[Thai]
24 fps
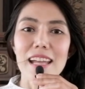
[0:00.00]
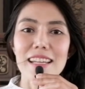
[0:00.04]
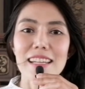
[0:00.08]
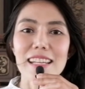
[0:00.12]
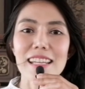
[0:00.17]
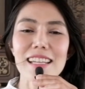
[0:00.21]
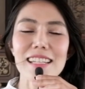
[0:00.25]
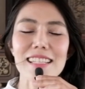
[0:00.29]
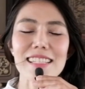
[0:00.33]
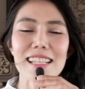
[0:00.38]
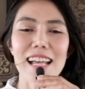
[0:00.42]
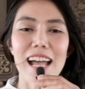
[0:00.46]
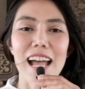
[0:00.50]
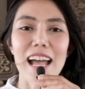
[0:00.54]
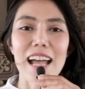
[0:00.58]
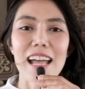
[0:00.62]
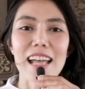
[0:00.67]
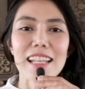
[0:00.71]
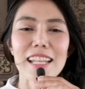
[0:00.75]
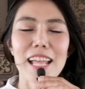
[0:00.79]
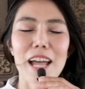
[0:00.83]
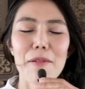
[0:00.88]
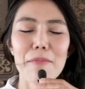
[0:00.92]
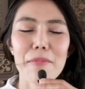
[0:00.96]
ที่จะ
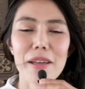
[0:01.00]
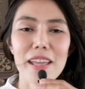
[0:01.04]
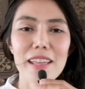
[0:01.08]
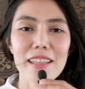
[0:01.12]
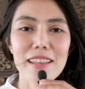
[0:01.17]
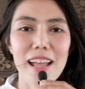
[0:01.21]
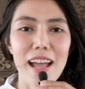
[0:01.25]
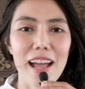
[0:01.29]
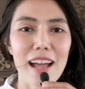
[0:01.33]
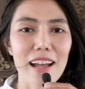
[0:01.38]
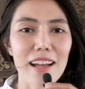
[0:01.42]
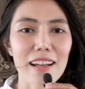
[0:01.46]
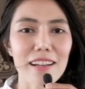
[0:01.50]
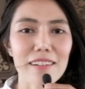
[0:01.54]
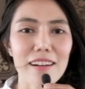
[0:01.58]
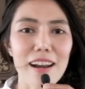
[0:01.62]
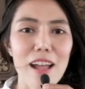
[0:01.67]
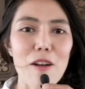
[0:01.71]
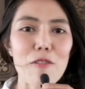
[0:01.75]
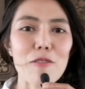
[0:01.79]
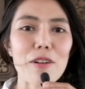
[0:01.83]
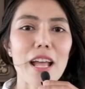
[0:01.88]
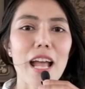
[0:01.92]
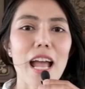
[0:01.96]
ทำให้ทาง
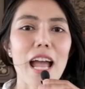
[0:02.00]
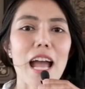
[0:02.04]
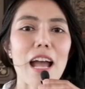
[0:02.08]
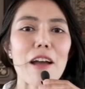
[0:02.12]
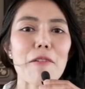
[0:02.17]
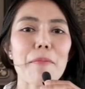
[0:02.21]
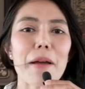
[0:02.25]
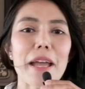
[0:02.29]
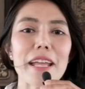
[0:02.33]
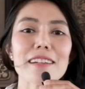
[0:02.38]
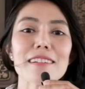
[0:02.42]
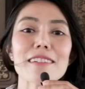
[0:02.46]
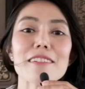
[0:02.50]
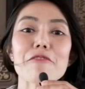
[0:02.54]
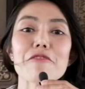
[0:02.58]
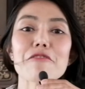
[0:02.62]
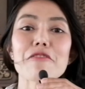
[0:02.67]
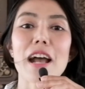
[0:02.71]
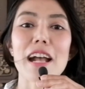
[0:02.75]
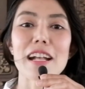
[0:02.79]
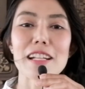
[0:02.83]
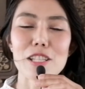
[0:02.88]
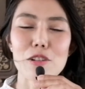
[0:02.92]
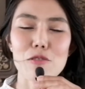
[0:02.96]
เรานะคะหมายถึง
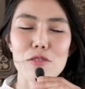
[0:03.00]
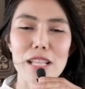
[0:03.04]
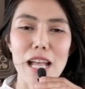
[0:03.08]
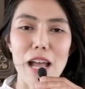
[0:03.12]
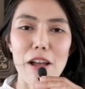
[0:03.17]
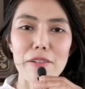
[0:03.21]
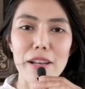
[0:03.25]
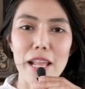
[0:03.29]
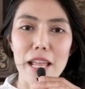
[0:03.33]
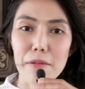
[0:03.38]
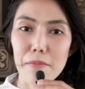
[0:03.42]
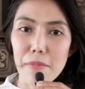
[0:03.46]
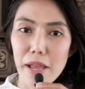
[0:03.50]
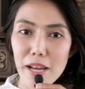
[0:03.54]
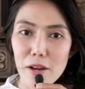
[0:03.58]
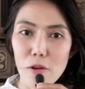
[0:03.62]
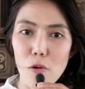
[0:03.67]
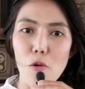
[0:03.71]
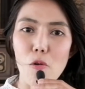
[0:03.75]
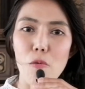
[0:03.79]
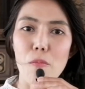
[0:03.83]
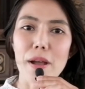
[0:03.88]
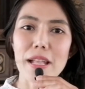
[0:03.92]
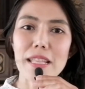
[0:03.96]
ฝั่งเจ้าสาวนั้นมั่นอ
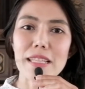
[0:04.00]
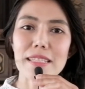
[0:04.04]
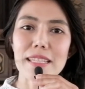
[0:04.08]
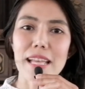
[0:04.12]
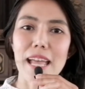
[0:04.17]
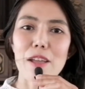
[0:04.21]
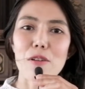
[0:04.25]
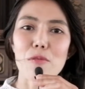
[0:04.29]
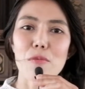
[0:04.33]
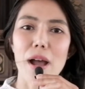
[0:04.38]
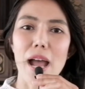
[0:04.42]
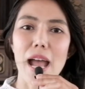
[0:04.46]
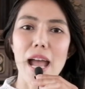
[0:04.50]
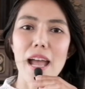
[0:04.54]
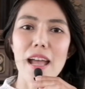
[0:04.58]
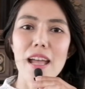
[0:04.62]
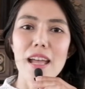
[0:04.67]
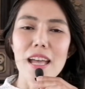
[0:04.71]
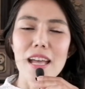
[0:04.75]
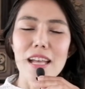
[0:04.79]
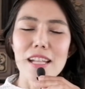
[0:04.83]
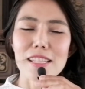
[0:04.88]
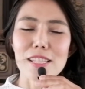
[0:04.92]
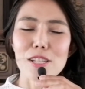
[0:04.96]
กมั่นใจว่า
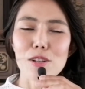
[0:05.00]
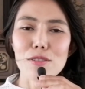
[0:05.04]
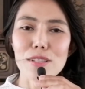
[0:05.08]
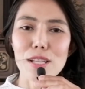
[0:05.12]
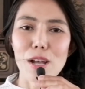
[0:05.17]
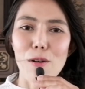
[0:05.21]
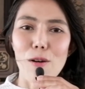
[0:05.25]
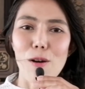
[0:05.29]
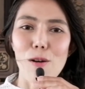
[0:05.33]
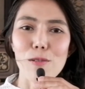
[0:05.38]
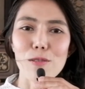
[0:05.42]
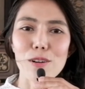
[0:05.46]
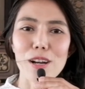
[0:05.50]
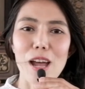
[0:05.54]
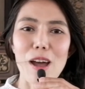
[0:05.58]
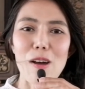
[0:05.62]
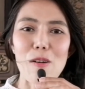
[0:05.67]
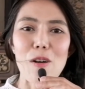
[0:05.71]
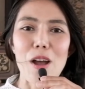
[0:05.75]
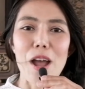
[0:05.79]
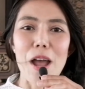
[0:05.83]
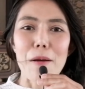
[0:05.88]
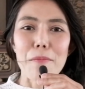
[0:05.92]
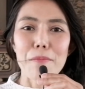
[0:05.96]
เจ้าสาวของเรา
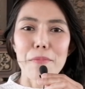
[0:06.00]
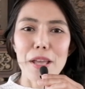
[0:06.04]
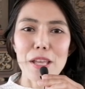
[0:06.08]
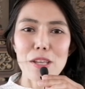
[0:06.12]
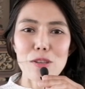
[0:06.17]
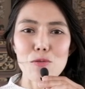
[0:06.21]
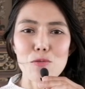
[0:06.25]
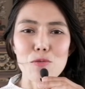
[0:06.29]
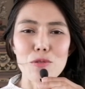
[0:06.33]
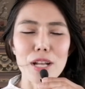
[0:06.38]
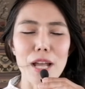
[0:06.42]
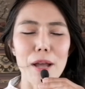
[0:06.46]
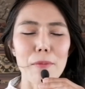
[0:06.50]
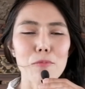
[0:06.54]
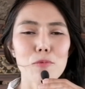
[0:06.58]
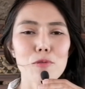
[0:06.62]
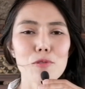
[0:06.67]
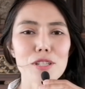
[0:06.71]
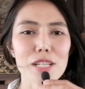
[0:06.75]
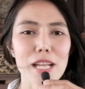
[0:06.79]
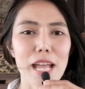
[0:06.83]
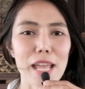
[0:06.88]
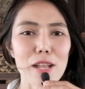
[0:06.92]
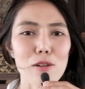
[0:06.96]
ไปอยู่กับผู้
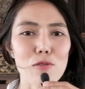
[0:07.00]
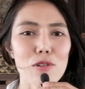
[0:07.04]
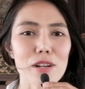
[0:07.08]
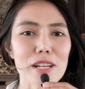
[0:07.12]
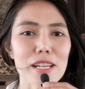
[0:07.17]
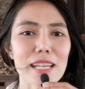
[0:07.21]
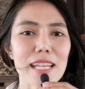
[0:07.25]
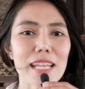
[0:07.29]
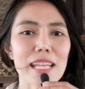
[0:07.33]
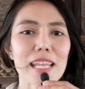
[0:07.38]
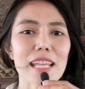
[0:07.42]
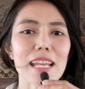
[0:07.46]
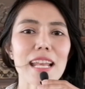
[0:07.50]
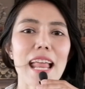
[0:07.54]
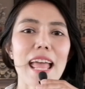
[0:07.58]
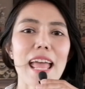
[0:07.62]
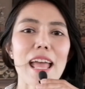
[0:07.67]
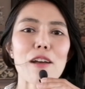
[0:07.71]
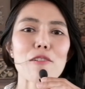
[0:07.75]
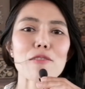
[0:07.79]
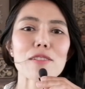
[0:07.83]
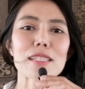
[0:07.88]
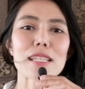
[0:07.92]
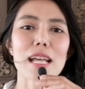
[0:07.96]
ชายคนนี้แล้
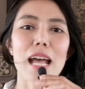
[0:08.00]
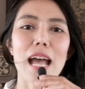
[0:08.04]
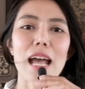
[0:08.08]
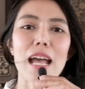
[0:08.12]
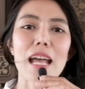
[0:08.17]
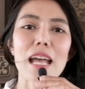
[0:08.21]
วจะ